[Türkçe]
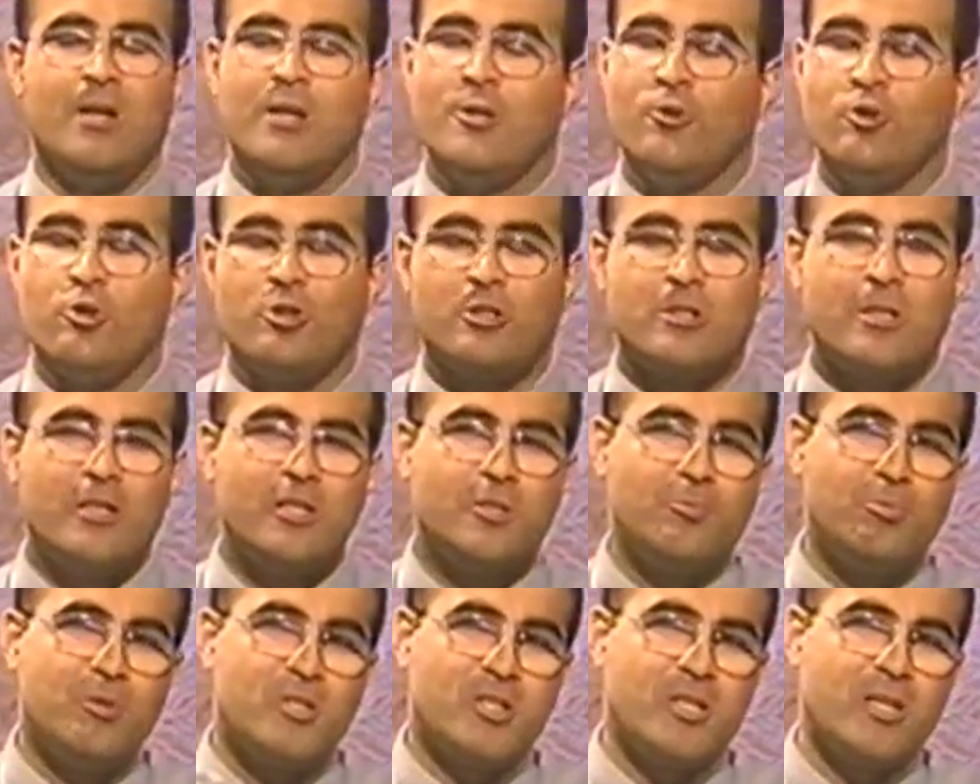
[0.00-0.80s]
Yoksa
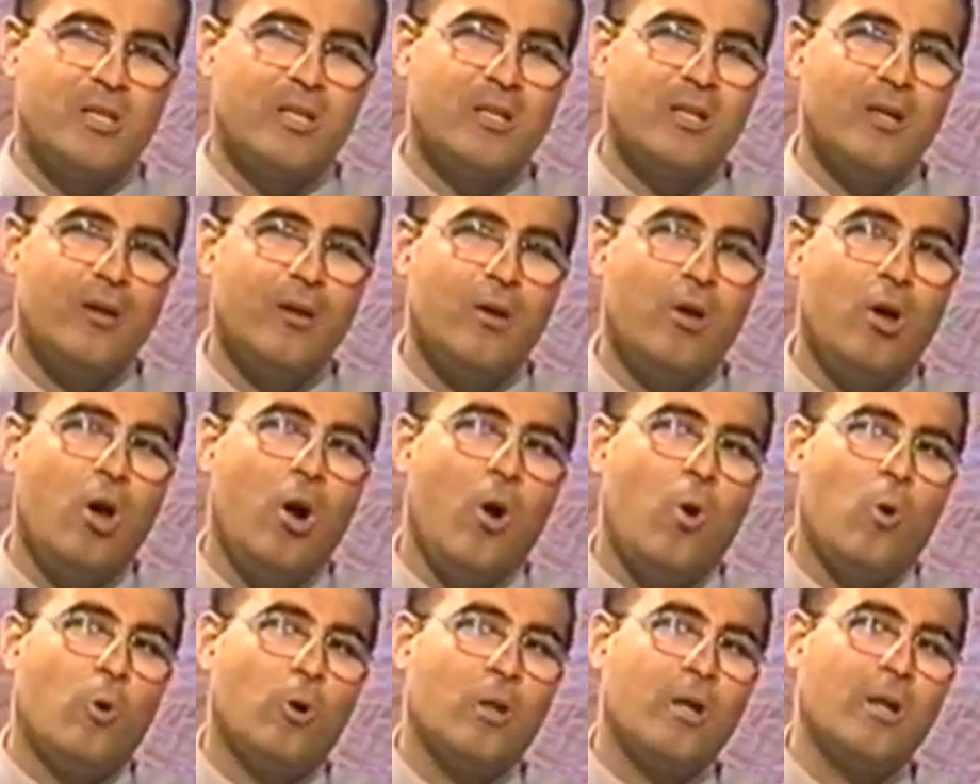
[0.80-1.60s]
hiçbir şekilde
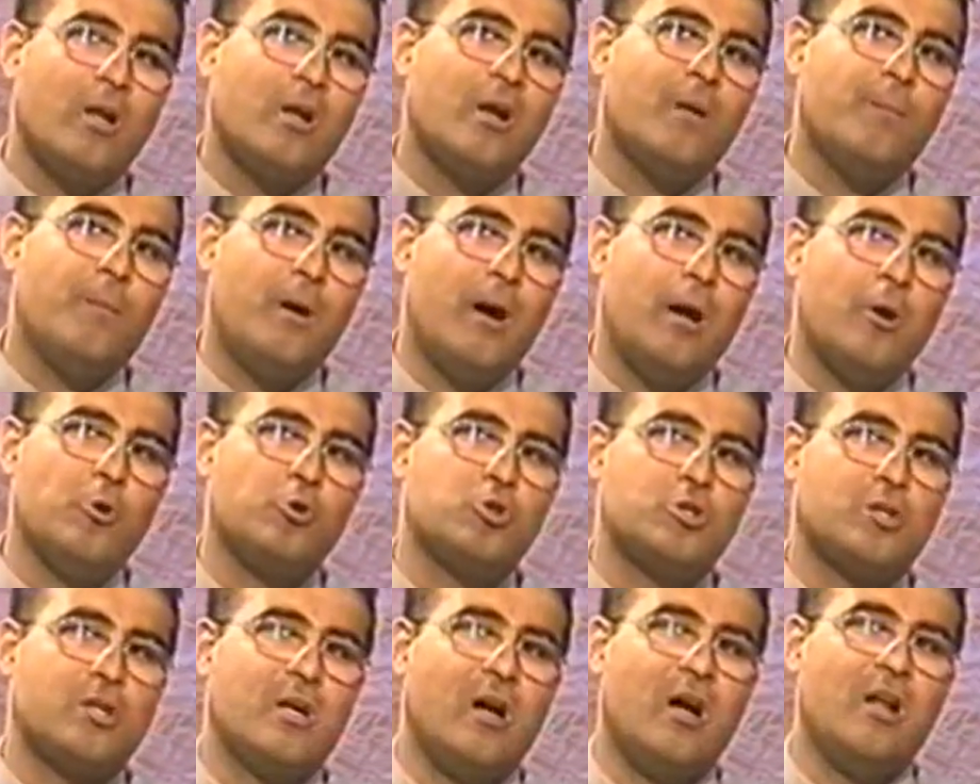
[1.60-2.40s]
olaylara
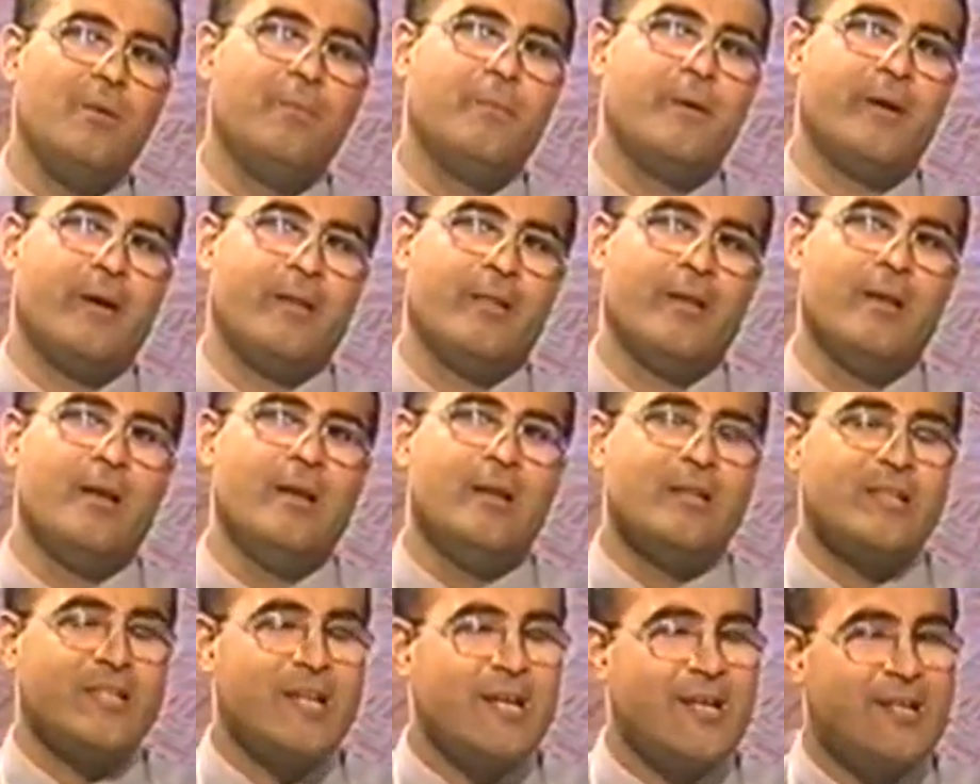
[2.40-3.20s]
maruz kalmayan,
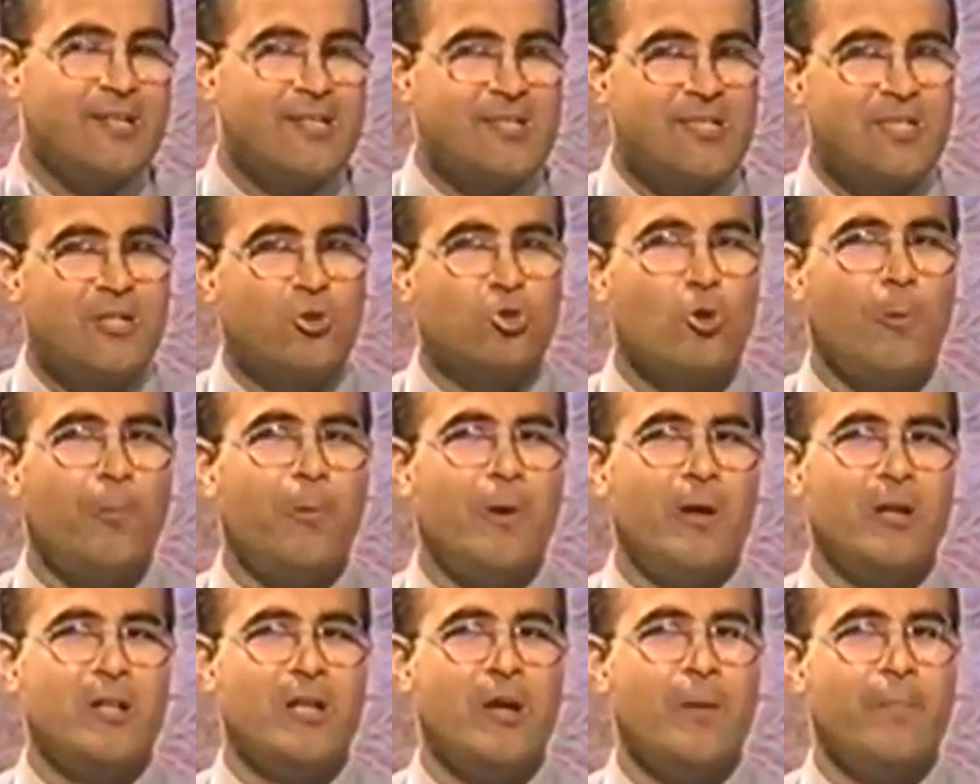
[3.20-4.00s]
kendinizi
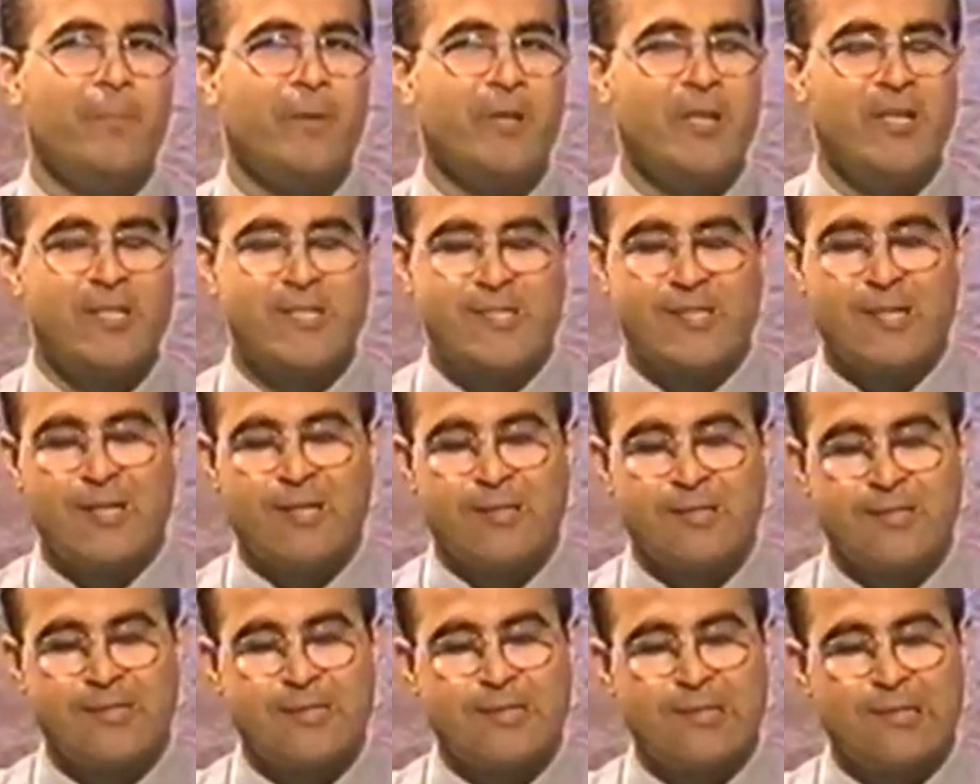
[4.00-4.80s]
toparlayan bir
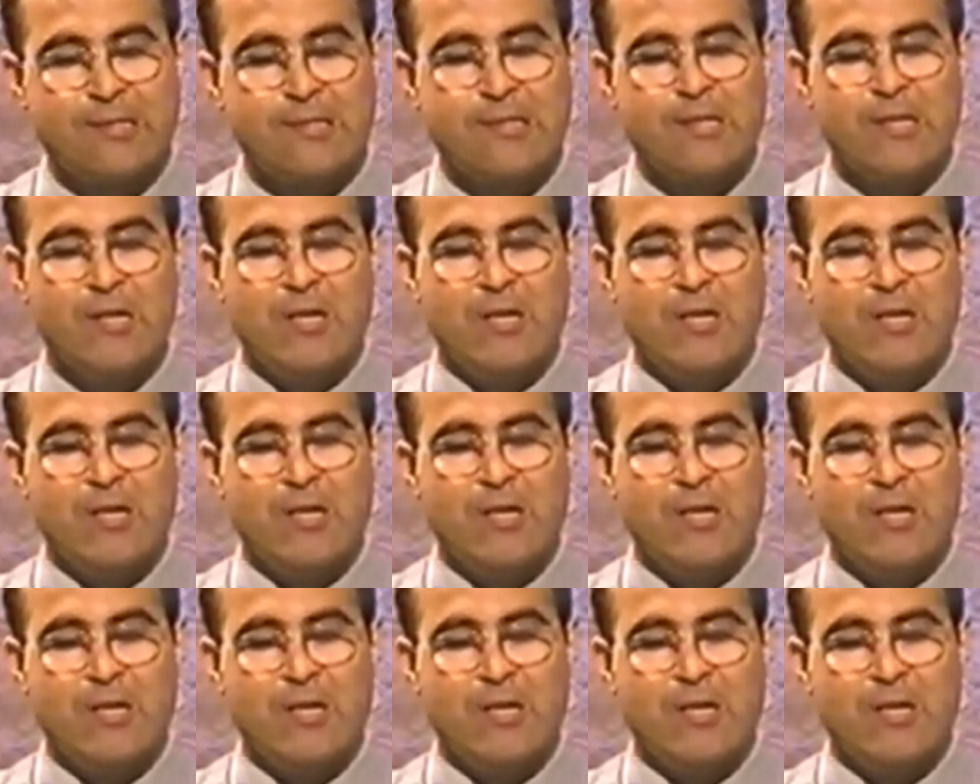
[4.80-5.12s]
insansınız.